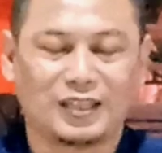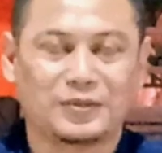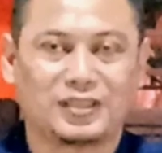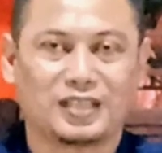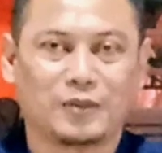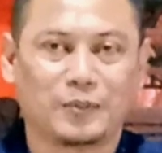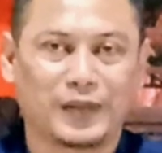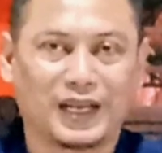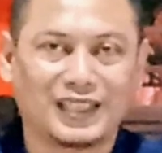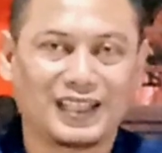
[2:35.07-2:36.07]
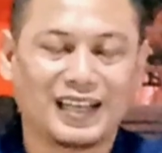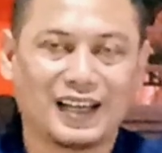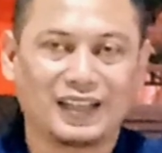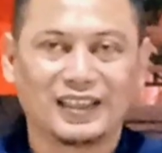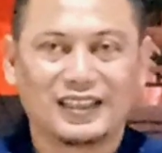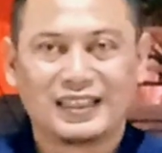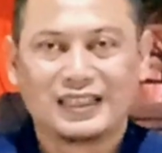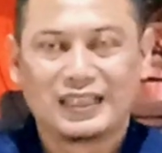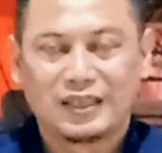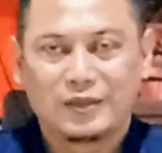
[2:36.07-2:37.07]
tidak bisa mempraktekkan
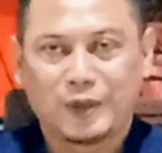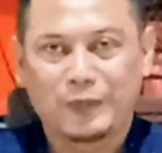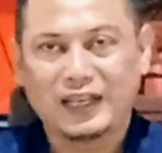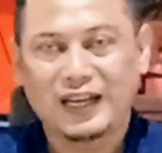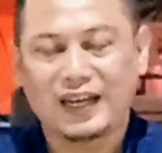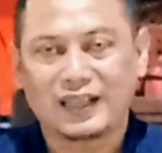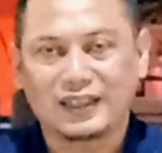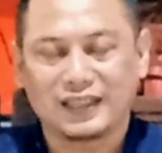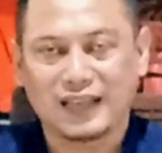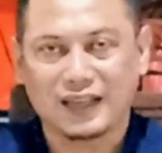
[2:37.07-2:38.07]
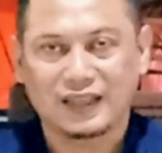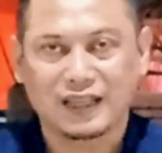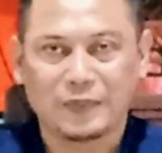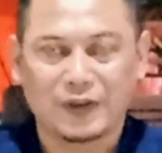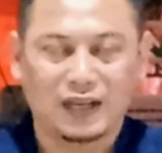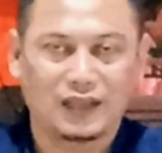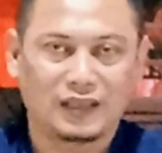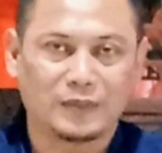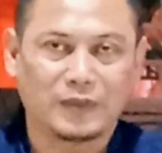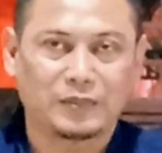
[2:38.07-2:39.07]
Berbeda hal ketika Anda berada
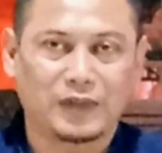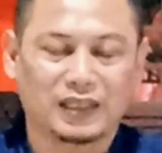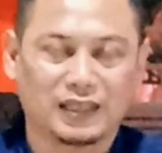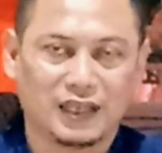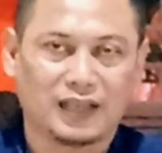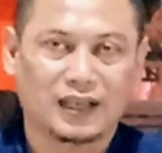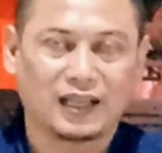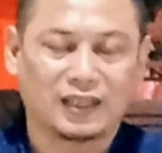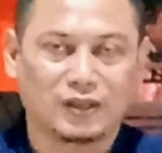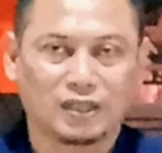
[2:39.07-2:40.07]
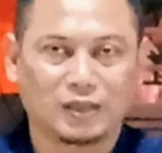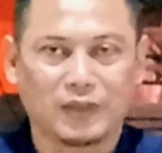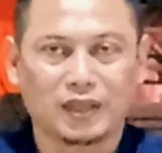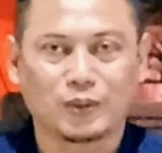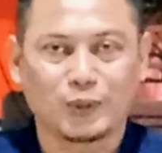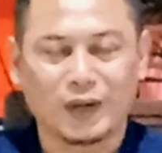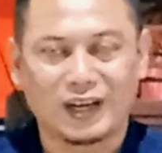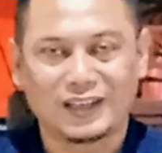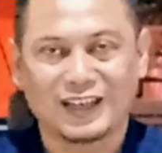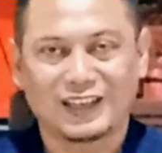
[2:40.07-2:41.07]
di tempat pelatihan atau di tempat
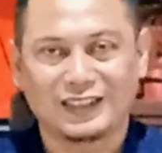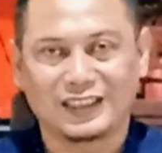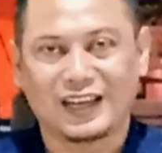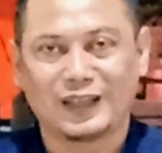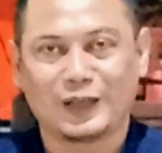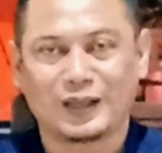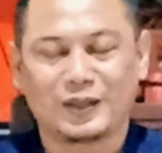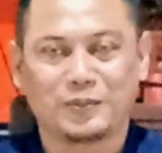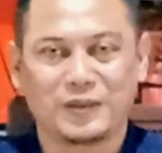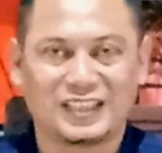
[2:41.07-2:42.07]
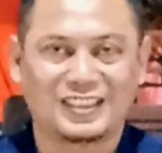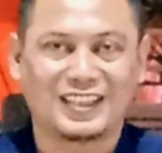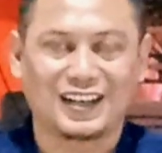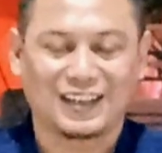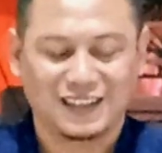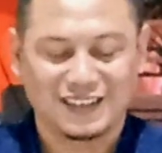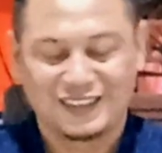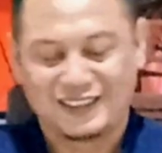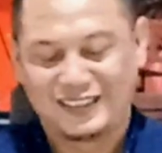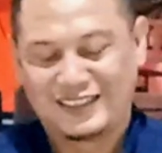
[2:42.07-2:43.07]
guru Anda ketika Anda belajar.
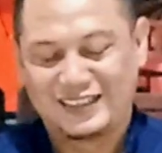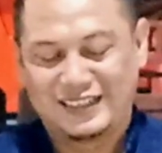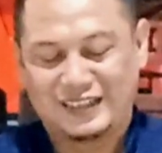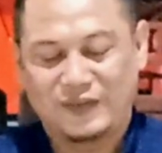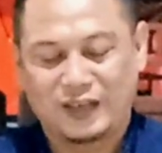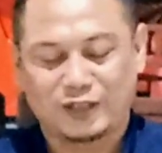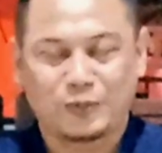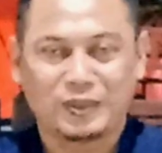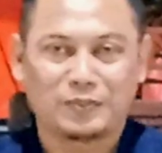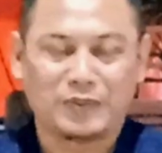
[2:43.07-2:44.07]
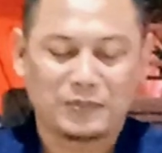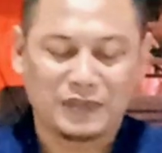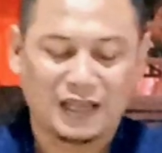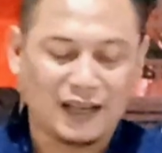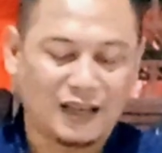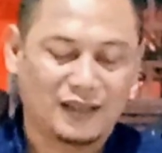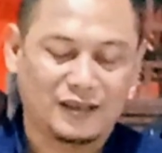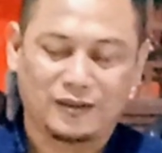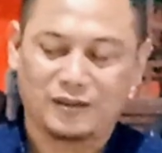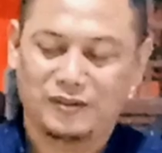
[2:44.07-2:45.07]
Faktor
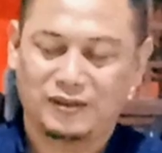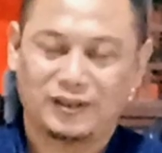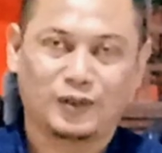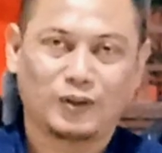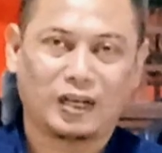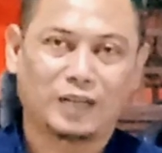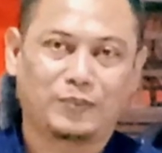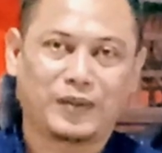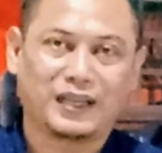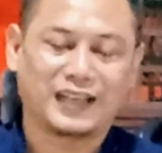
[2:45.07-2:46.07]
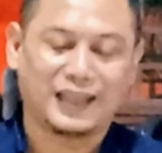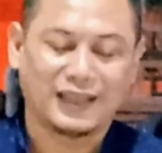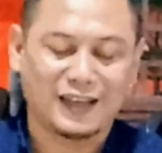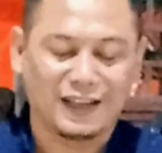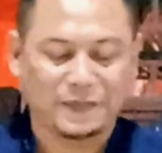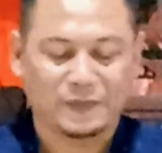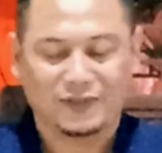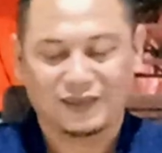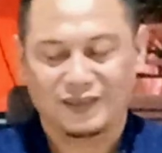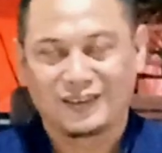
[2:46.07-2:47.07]
penyebabnya tentu ada banyak ya.
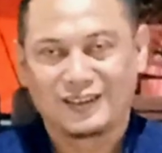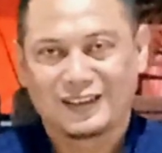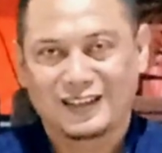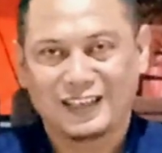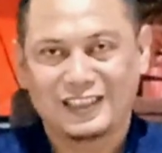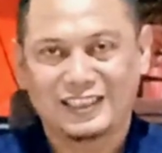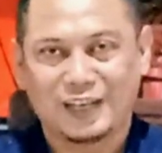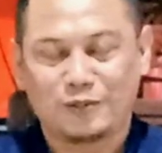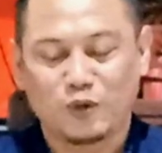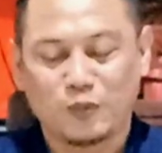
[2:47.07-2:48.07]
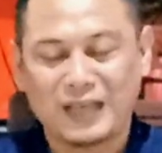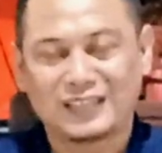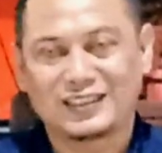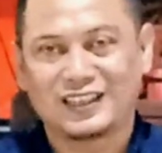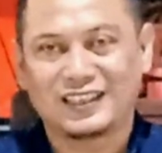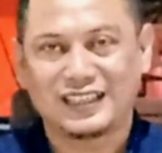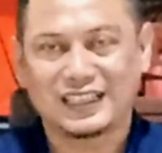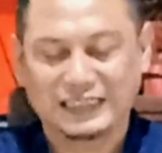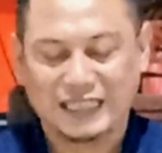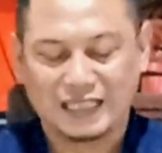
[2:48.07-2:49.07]
Kali ini saya akan mengupasnya
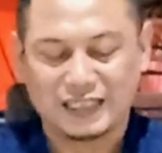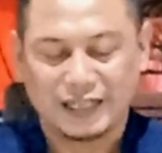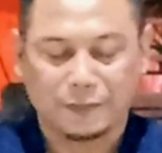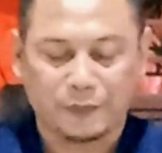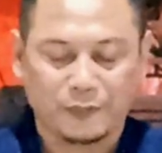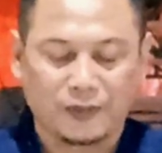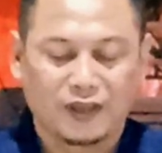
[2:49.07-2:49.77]
dengan santai